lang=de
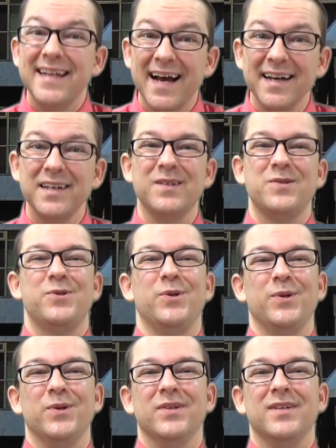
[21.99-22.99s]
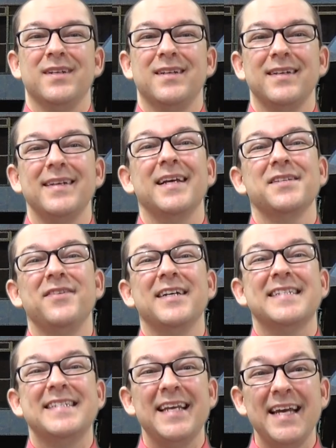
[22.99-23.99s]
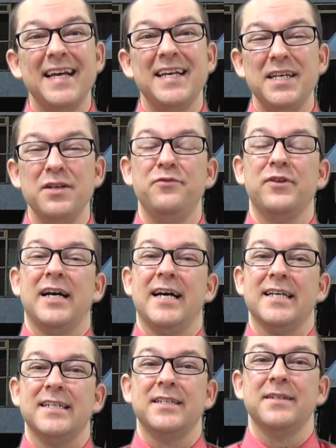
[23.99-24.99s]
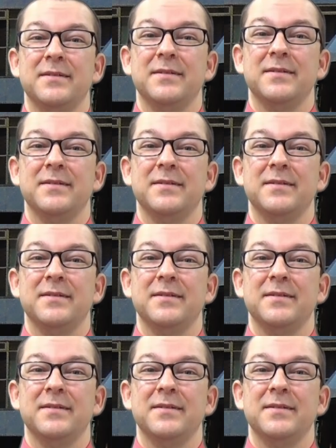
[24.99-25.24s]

Dankeschön. Das war sehr hilfreich.